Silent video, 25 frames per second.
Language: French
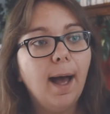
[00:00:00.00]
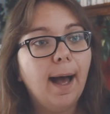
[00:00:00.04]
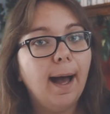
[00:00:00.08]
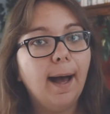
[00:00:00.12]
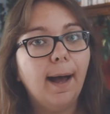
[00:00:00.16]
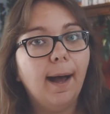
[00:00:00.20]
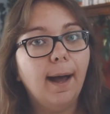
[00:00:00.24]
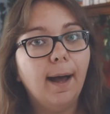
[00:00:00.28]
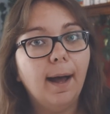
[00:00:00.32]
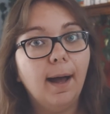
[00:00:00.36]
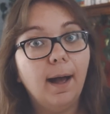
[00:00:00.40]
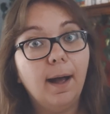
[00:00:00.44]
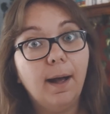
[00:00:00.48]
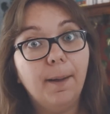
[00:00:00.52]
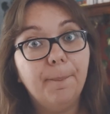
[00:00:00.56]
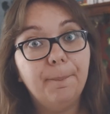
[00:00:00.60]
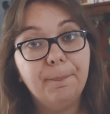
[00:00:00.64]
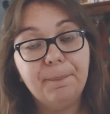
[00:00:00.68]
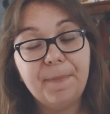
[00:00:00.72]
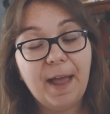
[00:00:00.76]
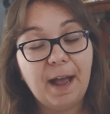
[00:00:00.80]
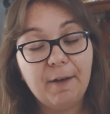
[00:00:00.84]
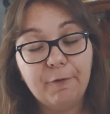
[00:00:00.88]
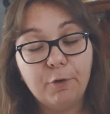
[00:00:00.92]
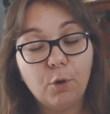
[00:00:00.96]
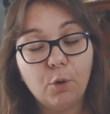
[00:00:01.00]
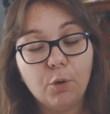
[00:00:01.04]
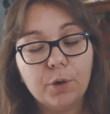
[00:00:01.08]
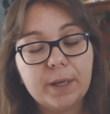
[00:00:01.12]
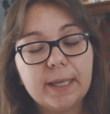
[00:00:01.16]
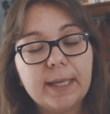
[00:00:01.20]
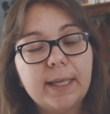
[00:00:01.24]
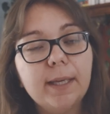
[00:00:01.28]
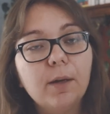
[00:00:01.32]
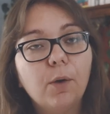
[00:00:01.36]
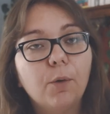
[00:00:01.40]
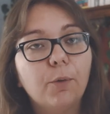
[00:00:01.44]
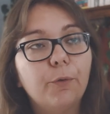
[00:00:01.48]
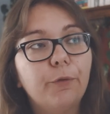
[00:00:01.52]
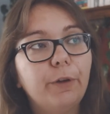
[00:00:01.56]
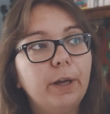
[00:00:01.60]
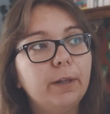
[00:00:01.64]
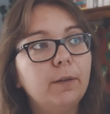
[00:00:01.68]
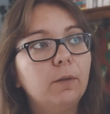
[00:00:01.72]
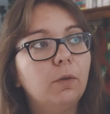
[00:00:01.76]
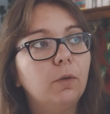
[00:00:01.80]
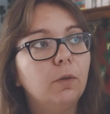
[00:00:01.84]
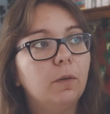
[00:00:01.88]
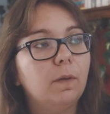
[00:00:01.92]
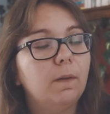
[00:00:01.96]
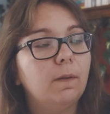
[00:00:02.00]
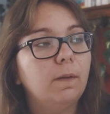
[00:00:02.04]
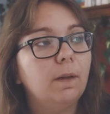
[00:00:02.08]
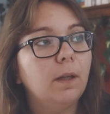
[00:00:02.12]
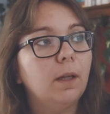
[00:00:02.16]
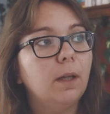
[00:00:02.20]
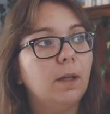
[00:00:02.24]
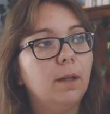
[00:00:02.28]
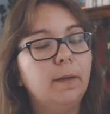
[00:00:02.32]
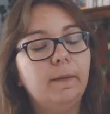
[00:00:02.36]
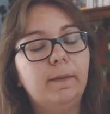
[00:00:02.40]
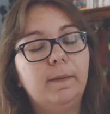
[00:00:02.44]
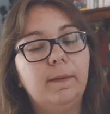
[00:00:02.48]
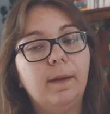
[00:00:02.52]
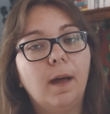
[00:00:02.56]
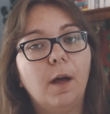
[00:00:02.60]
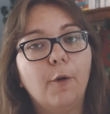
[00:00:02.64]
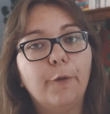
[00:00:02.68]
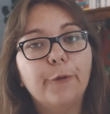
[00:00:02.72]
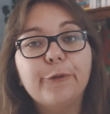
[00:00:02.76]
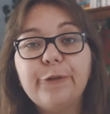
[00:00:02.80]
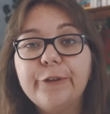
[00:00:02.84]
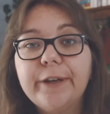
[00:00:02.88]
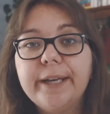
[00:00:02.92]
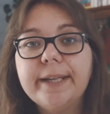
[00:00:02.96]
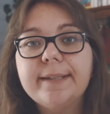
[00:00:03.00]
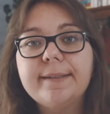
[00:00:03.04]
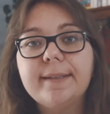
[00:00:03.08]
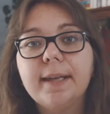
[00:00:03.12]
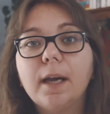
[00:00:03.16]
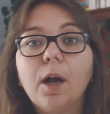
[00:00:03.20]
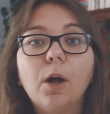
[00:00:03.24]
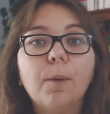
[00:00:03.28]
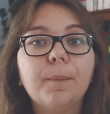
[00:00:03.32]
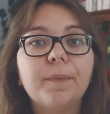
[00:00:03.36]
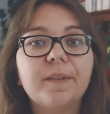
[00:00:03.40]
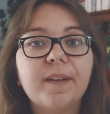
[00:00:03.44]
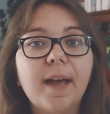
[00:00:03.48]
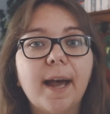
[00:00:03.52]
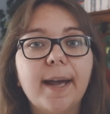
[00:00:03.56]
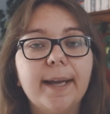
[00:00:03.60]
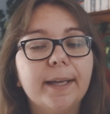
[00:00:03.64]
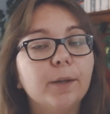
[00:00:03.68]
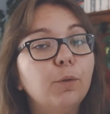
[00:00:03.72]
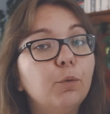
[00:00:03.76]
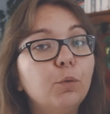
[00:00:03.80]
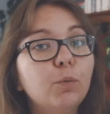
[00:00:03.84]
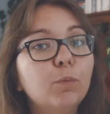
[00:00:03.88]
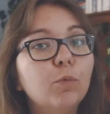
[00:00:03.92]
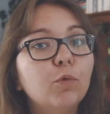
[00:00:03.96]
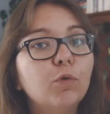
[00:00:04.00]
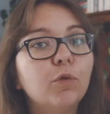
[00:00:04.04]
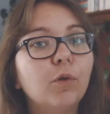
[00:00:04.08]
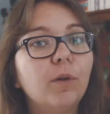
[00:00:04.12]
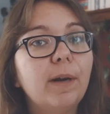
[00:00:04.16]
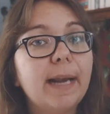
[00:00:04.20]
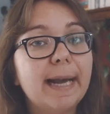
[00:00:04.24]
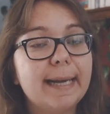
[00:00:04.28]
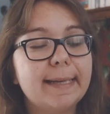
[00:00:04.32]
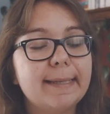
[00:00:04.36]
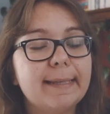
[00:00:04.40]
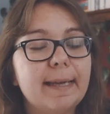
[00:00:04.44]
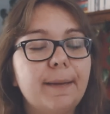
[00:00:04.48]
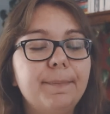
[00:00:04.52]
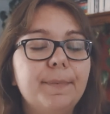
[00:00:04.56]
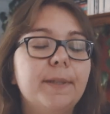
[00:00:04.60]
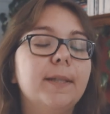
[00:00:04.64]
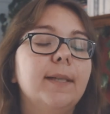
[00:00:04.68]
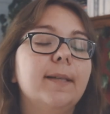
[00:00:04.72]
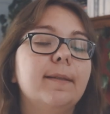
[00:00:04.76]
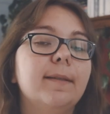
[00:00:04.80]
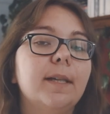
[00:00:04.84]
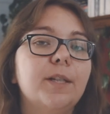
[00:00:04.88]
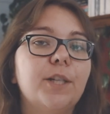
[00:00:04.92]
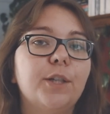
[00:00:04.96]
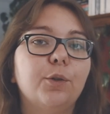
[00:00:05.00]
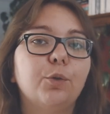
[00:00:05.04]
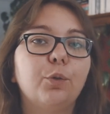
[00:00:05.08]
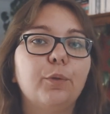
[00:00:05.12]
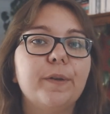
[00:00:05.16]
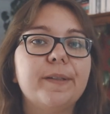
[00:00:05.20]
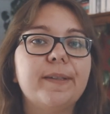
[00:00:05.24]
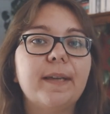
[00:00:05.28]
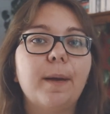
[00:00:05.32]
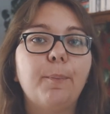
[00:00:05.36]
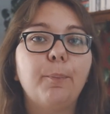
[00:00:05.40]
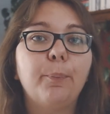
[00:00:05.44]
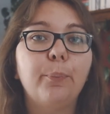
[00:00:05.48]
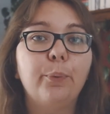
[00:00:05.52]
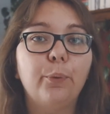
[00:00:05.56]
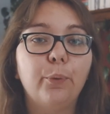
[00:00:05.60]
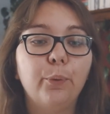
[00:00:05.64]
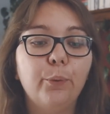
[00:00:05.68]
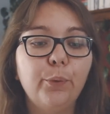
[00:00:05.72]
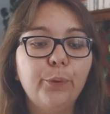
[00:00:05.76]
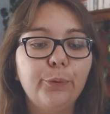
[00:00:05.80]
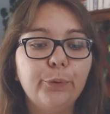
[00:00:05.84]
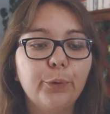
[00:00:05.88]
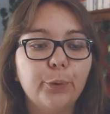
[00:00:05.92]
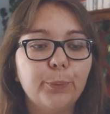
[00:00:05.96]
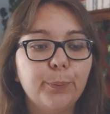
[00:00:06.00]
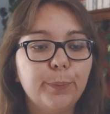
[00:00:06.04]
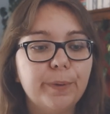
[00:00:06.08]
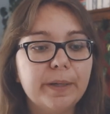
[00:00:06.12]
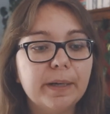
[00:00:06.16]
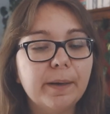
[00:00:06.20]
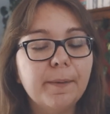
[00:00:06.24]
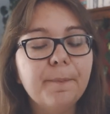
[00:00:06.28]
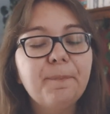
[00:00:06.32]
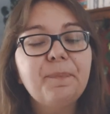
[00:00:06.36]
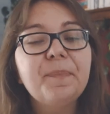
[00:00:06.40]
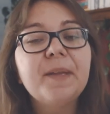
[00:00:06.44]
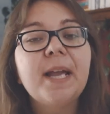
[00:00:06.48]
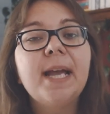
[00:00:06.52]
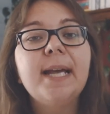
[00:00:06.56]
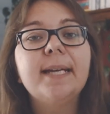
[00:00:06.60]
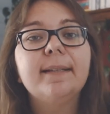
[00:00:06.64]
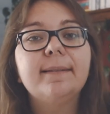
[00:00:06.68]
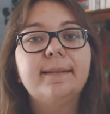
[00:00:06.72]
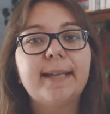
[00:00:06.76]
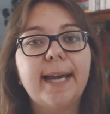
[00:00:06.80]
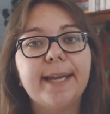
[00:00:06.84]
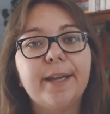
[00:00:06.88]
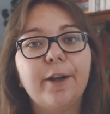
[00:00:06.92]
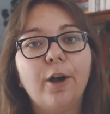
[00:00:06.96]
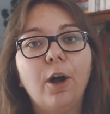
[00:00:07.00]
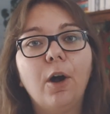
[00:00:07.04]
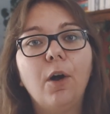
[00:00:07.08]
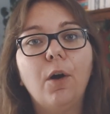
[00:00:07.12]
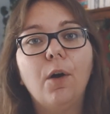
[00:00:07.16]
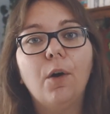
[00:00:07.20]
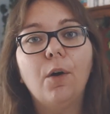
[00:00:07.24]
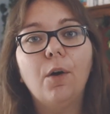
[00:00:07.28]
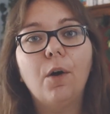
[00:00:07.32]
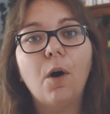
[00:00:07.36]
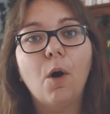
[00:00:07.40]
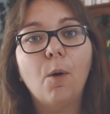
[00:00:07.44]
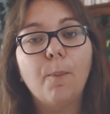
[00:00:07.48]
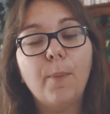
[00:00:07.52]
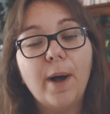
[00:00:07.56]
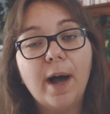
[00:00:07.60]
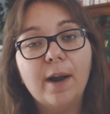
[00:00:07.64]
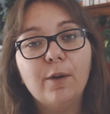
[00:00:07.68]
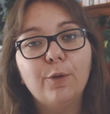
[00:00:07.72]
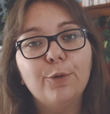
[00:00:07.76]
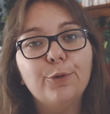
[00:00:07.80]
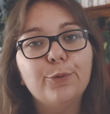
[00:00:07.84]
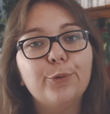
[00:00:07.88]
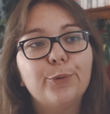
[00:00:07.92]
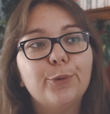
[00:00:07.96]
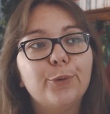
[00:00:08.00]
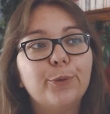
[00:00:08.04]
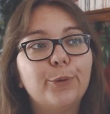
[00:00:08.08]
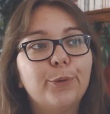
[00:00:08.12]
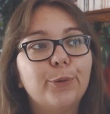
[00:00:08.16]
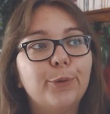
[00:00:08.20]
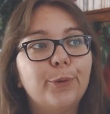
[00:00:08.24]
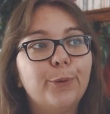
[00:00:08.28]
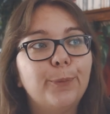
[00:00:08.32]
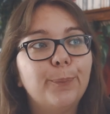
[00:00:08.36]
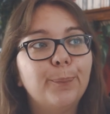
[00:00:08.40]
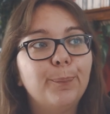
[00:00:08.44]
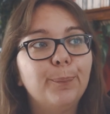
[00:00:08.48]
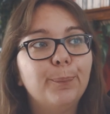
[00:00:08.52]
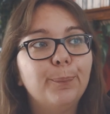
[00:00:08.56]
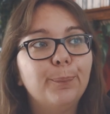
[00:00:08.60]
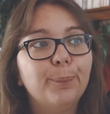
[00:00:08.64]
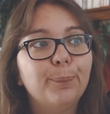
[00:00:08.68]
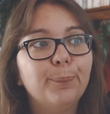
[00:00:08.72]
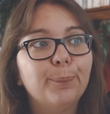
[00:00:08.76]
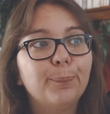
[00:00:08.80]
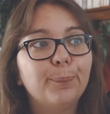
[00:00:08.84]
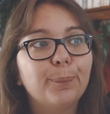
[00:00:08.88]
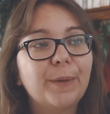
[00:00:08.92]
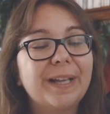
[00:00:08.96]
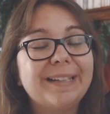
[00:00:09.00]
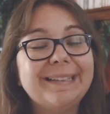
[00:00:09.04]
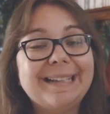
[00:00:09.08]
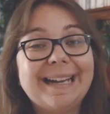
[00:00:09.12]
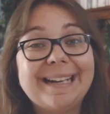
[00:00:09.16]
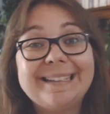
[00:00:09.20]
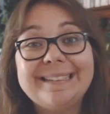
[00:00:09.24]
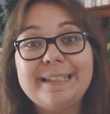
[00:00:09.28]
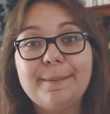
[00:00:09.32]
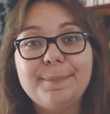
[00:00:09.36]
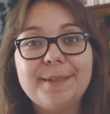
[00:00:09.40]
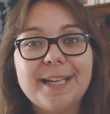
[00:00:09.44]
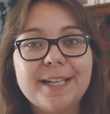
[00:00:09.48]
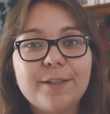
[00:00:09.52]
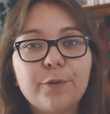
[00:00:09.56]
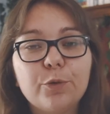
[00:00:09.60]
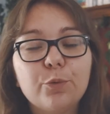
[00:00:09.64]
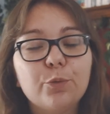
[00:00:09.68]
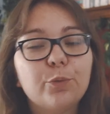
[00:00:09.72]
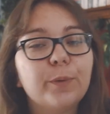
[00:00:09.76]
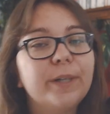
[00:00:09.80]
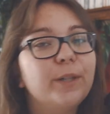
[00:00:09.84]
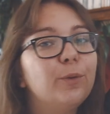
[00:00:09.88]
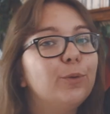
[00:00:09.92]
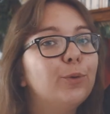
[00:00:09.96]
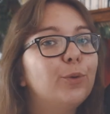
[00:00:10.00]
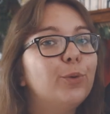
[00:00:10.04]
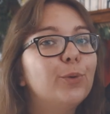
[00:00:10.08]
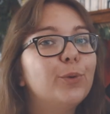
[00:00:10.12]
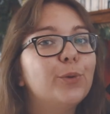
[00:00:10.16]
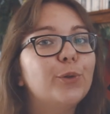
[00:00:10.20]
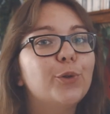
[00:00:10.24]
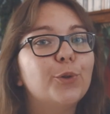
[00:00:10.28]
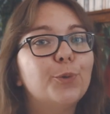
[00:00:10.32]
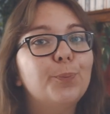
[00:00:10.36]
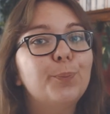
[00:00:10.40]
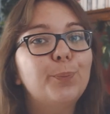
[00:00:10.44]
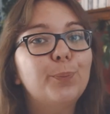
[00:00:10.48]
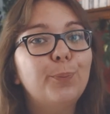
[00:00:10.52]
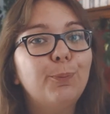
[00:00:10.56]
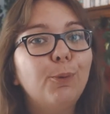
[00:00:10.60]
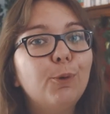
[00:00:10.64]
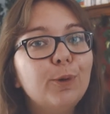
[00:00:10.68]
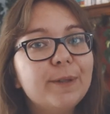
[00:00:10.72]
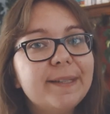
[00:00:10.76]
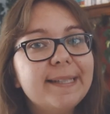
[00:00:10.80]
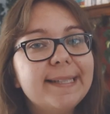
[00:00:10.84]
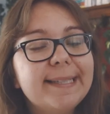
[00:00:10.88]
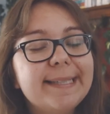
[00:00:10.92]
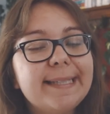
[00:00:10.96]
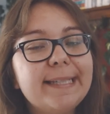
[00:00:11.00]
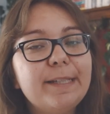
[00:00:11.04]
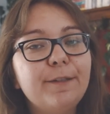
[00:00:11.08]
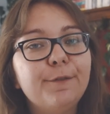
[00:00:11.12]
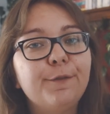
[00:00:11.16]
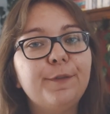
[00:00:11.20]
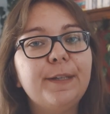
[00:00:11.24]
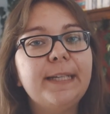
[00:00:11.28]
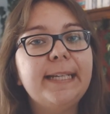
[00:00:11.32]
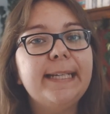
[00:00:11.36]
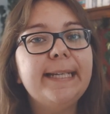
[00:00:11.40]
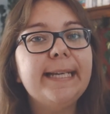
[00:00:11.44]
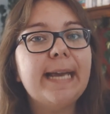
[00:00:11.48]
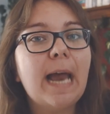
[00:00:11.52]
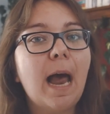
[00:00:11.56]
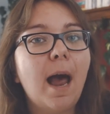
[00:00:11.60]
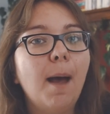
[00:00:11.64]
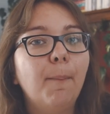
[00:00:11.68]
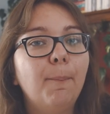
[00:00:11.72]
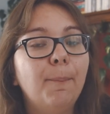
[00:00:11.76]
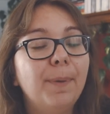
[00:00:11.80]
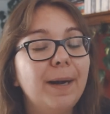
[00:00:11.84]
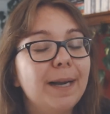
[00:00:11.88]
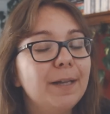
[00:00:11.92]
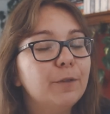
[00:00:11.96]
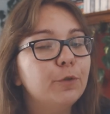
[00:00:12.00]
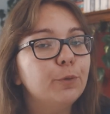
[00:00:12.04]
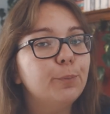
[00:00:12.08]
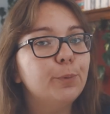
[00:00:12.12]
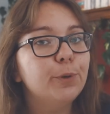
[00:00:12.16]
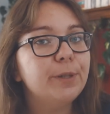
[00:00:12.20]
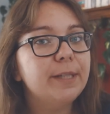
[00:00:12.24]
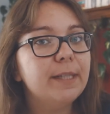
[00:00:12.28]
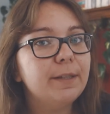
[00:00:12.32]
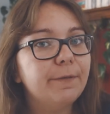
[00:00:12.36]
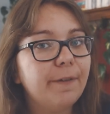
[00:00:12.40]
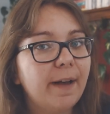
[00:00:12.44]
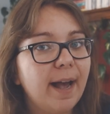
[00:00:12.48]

à, Frankie. En fait, c'est un fait, c'est comme ça, et tout le monde l'accepte. Et ça, j'ai trouvé ça plutôt bien. D'ailleurs, euh, en parlant d'acceptation et de choses positives, il y a plein de petites